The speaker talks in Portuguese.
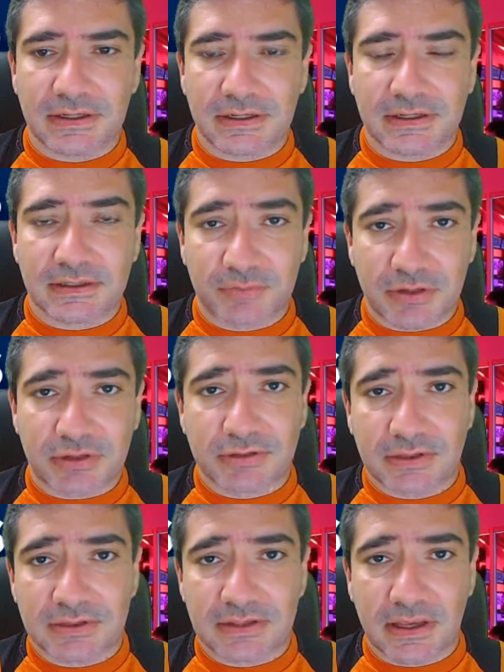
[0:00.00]
de
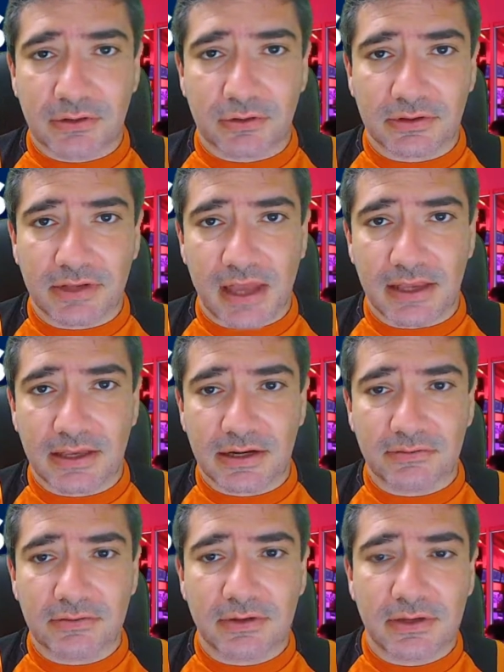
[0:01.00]
pessoas que
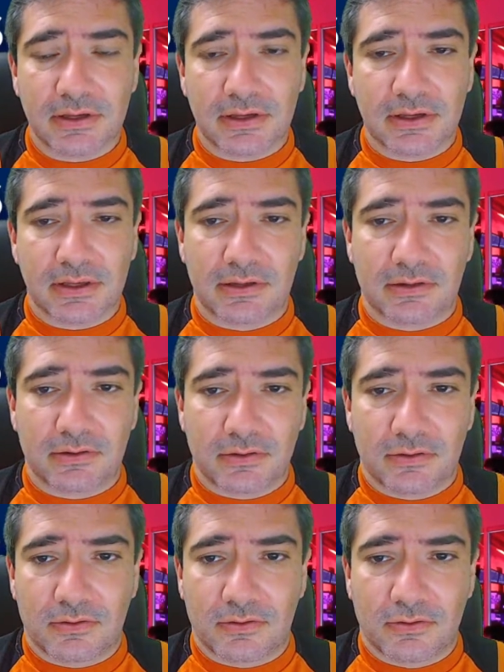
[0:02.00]
contraíram
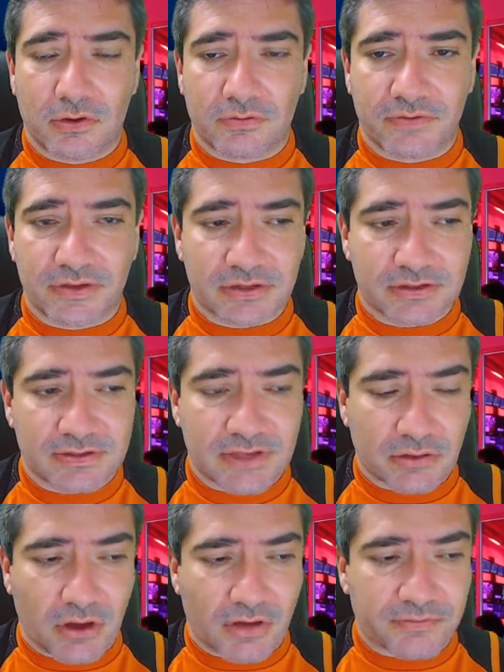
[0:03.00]
o Covid-19.